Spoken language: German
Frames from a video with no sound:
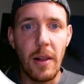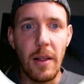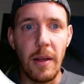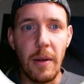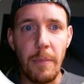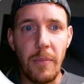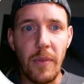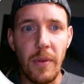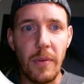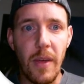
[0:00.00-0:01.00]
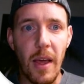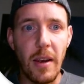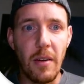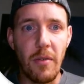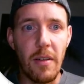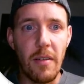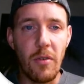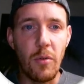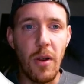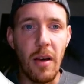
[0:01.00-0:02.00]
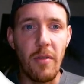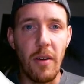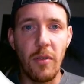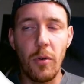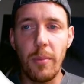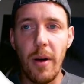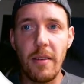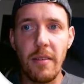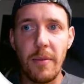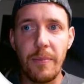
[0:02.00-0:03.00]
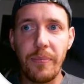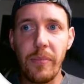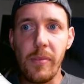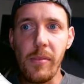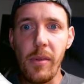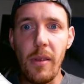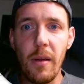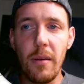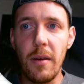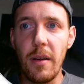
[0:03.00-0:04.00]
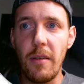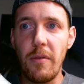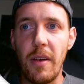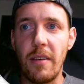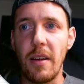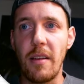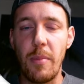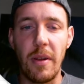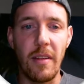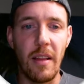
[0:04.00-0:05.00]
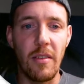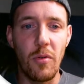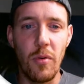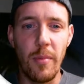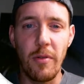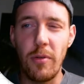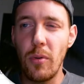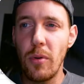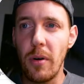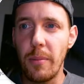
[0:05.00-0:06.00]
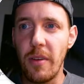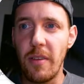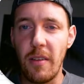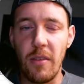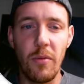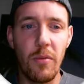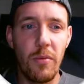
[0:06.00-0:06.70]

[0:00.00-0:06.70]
ähm, geändert, weil es zu der Version passt. Äh, wie gesagt, ich bin das Ganze nur überflogen. Ob das jetzt